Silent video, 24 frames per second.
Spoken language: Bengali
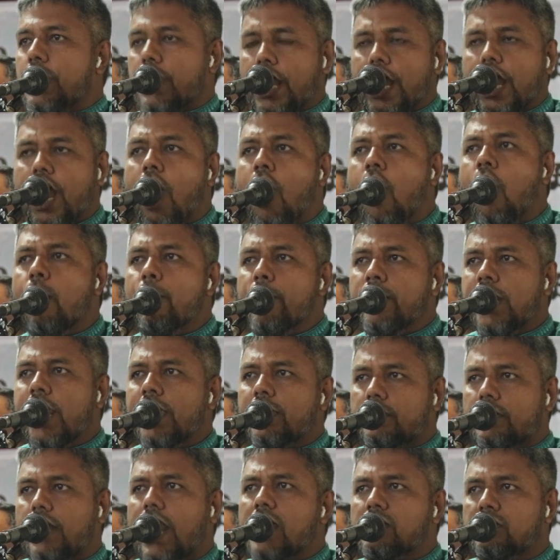এই আওয়ামী
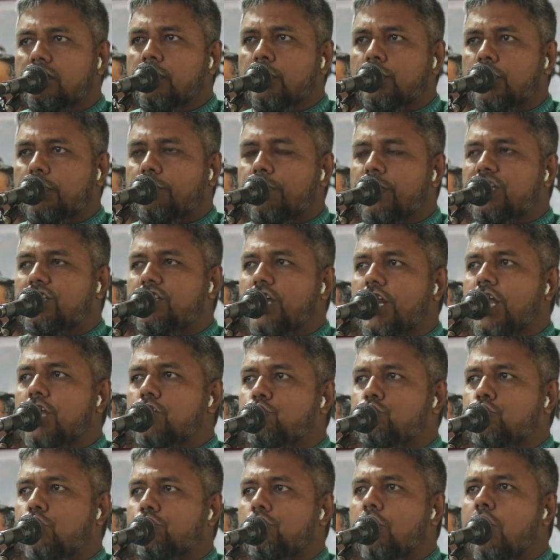লীগ রাজনীতিবিদদের
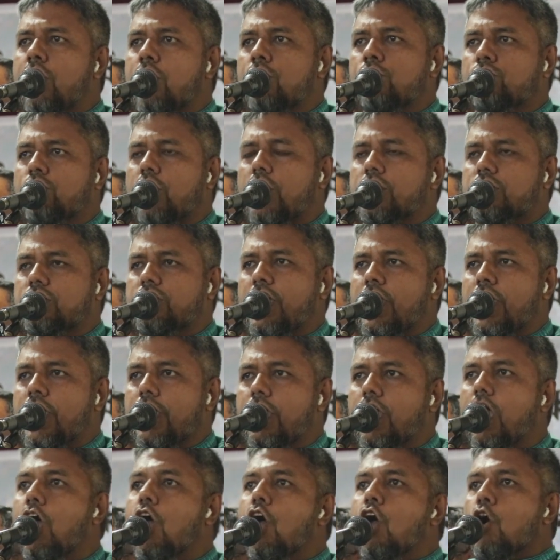ইজ্জত ধরণ করেছে
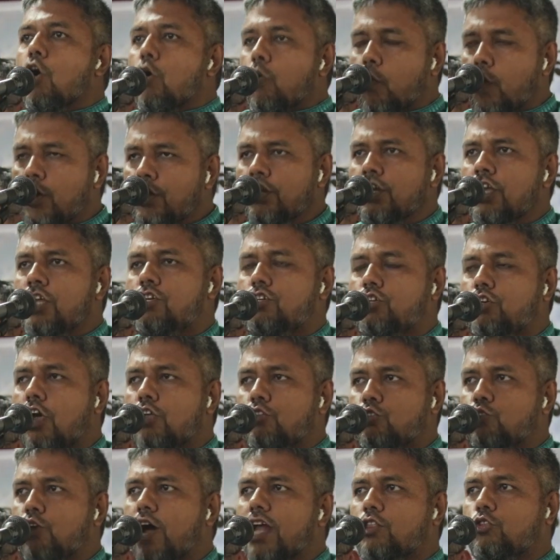উনিশশো
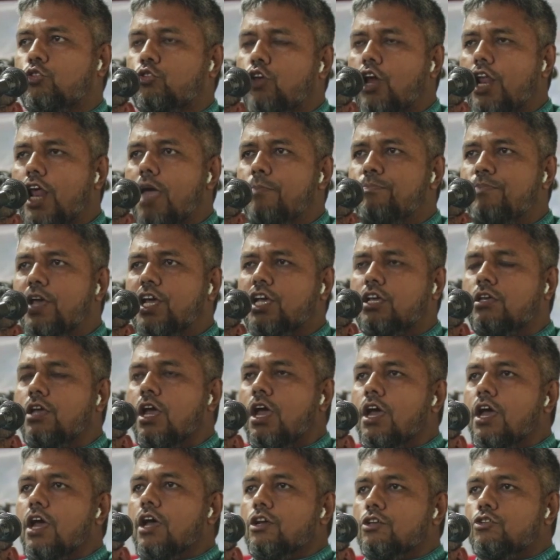চুয়াত্তরে
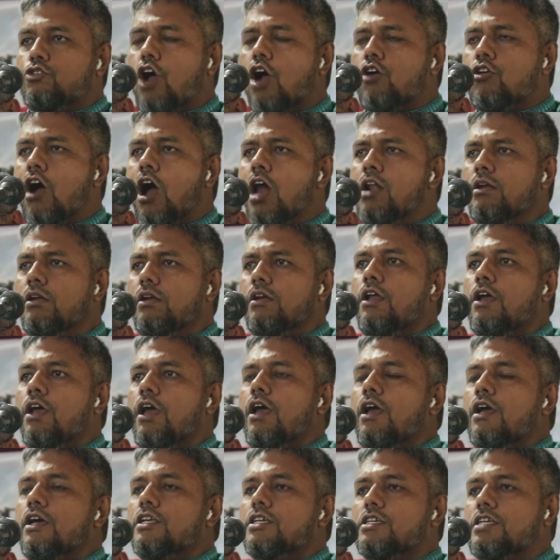যখন
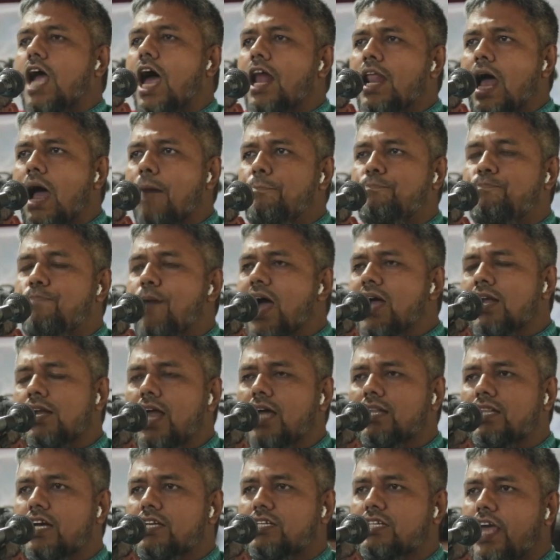সারা
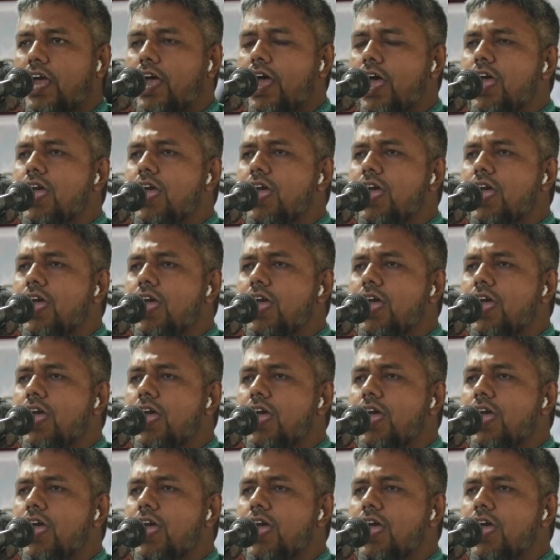বাংলাদেশে